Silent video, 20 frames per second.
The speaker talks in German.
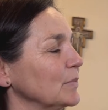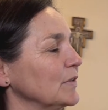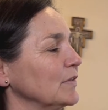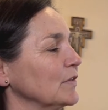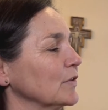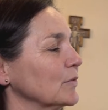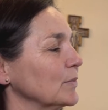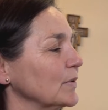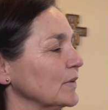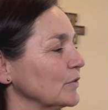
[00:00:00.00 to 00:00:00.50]

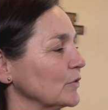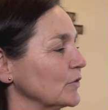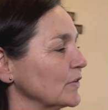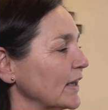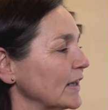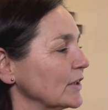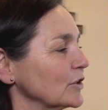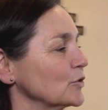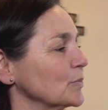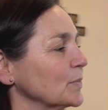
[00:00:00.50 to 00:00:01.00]
beziehungsweise
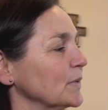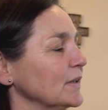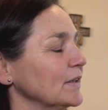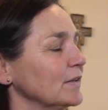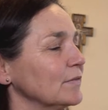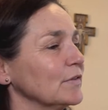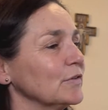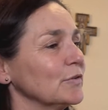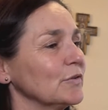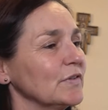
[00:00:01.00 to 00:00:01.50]
uns
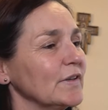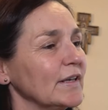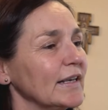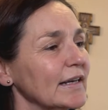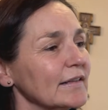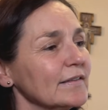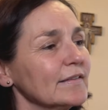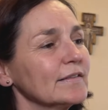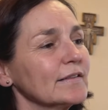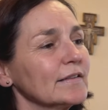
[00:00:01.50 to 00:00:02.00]
anspricht, was unser
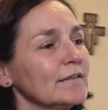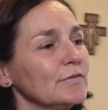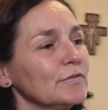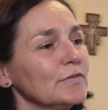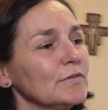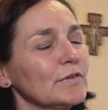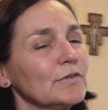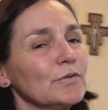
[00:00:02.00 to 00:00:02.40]
Herz trifft,